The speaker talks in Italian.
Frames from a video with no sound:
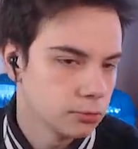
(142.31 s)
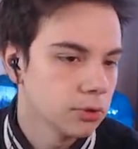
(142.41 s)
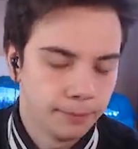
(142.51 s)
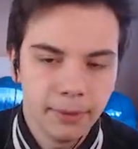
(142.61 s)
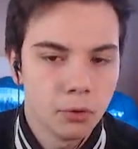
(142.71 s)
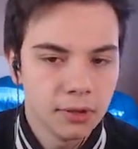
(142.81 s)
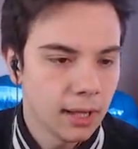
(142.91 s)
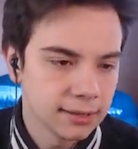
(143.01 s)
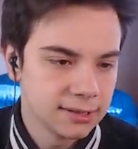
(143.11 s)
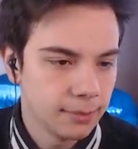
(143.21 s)
È pieno di
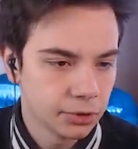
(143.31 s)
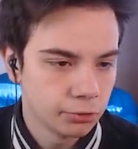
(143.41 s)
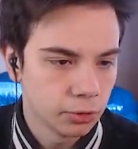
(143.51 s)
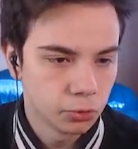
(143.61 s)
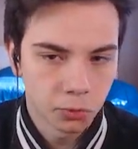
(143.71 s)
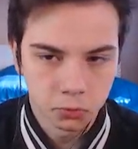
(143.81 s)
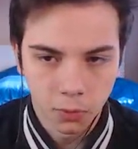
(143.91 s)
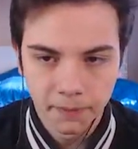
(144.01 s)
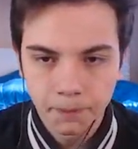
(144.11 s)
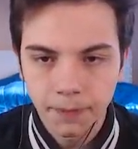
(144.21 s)
casse, ma c'è soltanto questo qua.